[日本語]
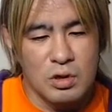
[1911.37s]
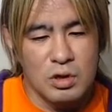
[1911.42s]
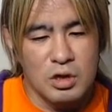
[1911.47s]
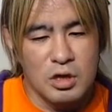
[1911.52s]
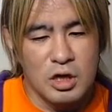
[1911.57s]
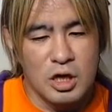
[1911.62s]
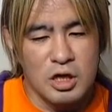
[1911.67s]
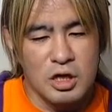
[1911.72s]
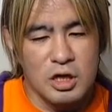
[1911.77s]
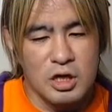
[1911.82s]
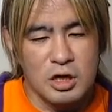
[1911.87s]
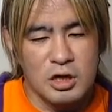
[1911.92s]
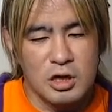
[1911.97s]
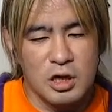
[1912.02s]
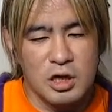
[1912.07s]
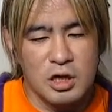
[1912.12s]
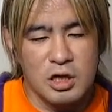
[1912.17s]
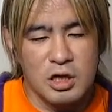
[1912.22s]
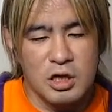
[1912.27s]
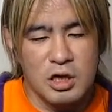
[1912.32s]
やり方
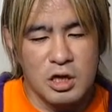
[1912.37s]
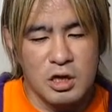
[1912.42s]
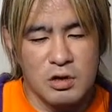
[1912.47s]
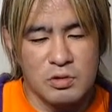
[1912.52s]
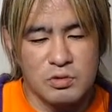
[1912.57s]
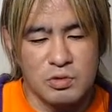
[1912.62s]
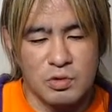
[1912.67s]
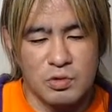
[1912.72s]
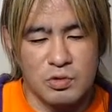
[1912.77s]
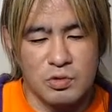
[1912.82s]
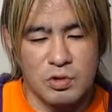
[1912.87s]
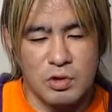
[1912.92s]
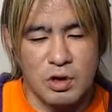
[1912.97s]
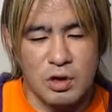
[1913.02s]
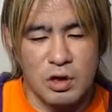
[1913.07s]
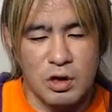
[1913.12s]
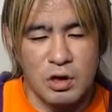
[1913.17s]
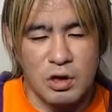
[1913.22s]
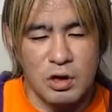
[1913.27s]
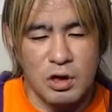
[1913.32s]
が違うという
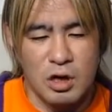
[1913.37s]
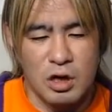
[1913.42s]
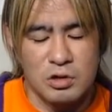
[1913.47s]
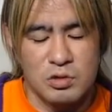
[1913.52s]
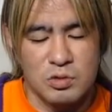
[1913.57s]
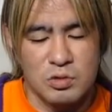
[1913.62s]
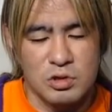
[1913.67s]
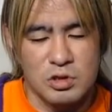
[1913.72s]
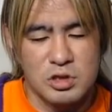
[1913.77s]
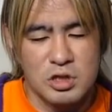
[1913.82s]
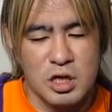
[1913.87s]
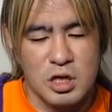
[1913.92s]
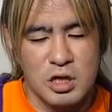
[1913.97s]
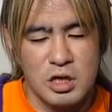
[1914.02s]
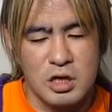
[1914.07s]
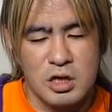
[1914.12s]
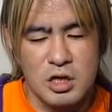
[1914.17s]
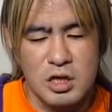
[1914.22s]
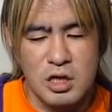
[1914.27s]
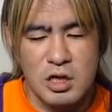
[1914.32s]
か、あと
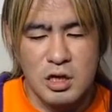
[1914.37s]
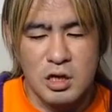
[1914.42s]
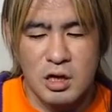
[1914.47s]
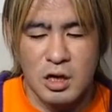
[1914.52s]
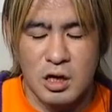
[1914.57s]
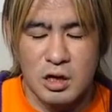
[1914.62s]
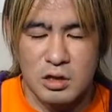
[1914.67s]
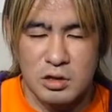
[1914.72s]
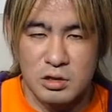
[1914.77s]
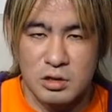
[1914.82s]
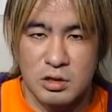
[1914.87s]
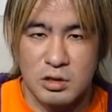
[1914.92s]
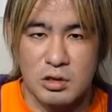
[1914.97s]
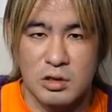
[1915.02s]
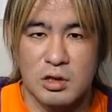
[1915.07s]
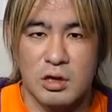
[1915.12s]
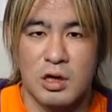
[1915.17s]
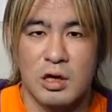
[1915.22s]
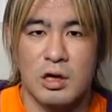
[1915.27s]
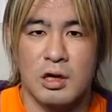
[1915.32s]
責任感
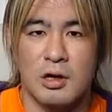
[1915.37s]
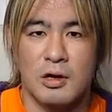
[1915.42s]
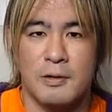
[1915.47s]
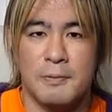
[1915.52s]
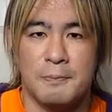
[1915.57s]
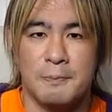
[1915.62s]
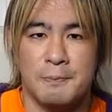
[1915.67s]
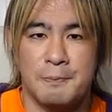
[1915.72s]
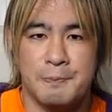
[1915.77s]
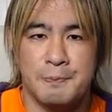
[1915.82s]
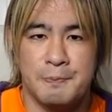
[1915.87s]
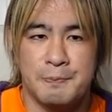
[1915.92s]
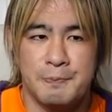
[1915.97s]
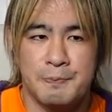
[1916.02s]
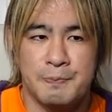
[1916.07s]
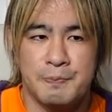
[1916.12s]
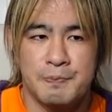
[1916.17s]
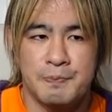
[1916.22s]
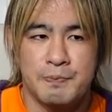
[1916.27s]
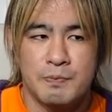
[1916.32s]
が
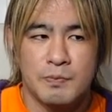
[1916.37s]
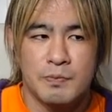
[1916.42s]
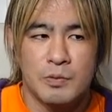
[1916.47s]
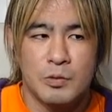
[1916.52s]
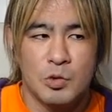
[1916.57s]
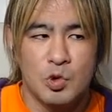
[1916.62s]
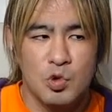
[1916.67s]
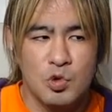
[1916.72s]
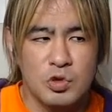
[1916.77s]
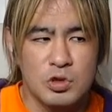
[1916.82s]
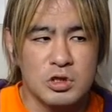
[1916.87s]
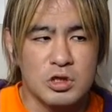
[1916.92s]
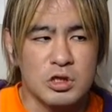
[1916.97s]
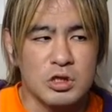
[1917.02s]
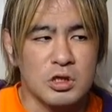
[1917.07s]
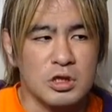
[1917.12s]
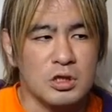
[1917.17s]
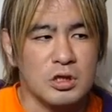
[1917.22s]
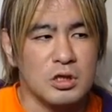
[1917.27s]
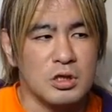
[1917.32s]
特
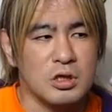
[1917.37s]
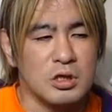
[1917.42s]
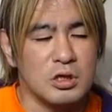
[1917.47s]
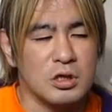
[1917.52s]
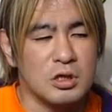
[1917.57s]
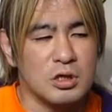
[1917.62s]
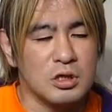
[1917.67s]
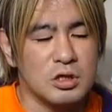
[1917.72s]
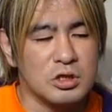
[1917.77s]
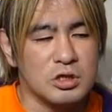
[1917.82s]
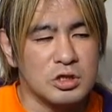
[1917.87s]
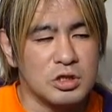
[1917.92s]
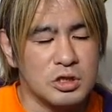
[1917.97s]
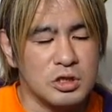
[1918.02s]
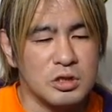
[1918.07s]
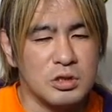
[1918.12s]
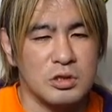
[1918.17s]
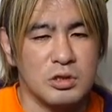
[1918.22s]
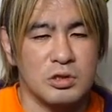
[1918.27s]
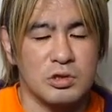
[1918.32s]
に
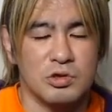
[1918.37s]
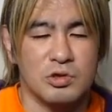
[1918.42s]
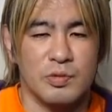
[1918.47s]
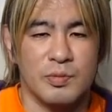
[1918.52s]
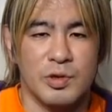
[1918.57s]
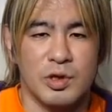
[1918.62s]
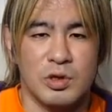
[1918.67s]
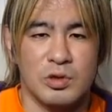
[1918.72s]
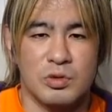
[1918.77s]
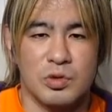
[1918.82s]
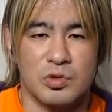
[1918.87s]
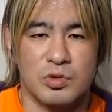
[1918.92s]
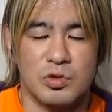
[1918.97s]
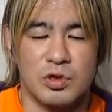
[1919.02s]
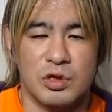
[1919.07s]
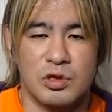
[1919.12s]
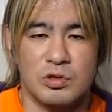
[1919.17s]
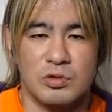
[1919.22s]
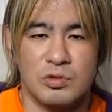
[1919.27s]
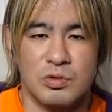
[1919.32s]
シングルのベルトと
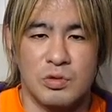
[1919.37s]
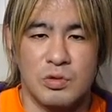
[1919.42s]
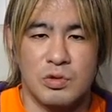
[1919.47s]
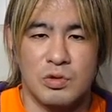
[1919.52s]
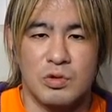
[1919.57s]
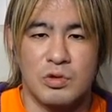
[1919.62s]
なるとも